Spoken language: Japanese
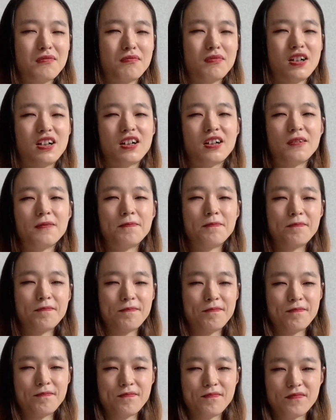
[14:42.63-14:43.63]
まあ
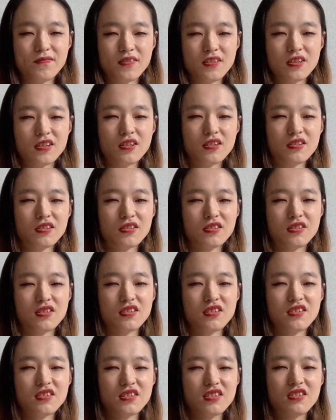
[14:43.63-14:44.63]
その
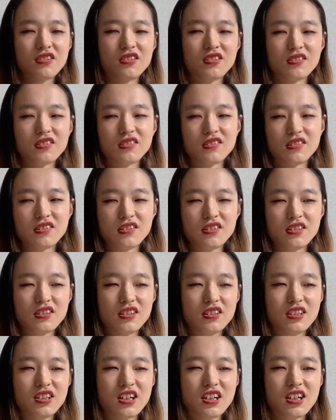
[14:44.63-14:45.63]
ずっと
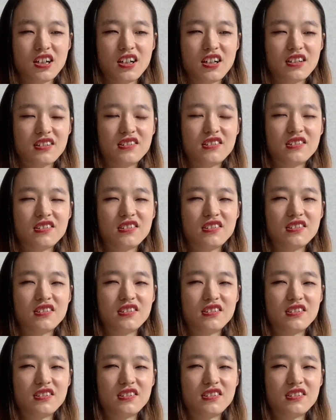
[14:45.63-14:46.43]
長く